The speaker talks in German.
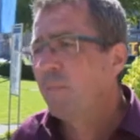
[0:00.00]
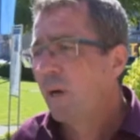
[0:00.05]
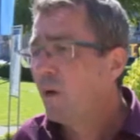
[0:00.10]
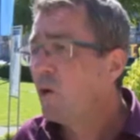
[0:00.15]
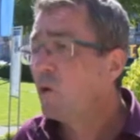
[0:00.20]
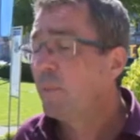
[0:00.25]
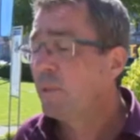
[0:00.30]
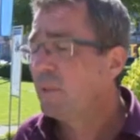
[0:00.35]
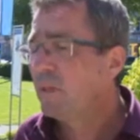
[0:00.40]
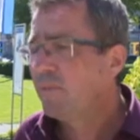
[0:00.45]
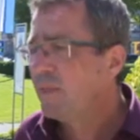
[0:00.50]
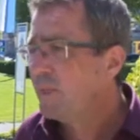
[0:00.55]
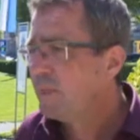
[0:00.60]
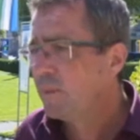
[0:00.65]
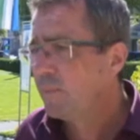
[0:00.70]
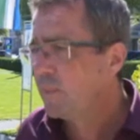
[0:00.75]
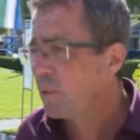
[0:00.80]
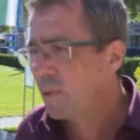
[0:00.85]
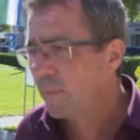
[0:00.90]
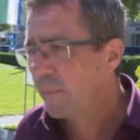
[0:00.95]
auch mit der
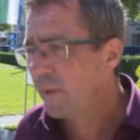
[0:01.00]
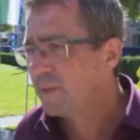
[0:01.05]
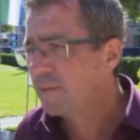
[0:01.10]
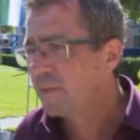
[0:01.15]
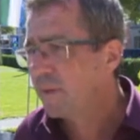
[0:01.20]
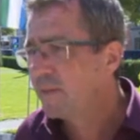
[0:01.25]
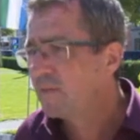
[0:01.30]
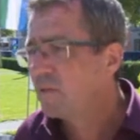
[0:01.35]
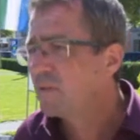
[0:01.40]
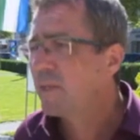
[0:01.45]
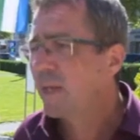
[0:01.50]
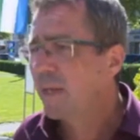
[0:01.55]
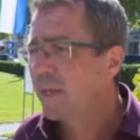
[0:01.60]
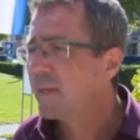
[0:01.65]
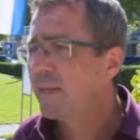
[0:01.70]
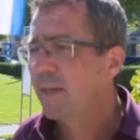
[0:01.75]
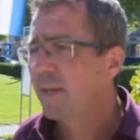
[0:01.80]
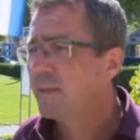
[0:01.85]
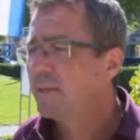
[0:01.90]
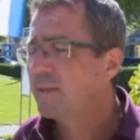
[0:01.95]
Vizebürgermeisterin Susanne
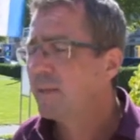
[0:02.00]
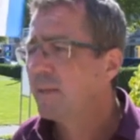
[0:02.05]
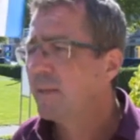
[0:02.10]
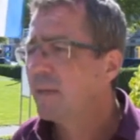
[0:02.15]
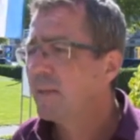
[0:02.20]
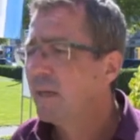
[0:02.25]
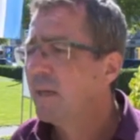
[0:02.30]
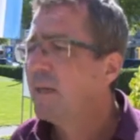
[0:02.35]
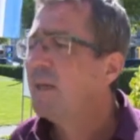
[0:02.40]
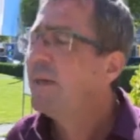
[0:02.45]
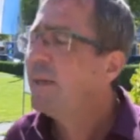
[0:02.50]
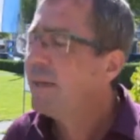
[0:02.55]
Kaltenecker.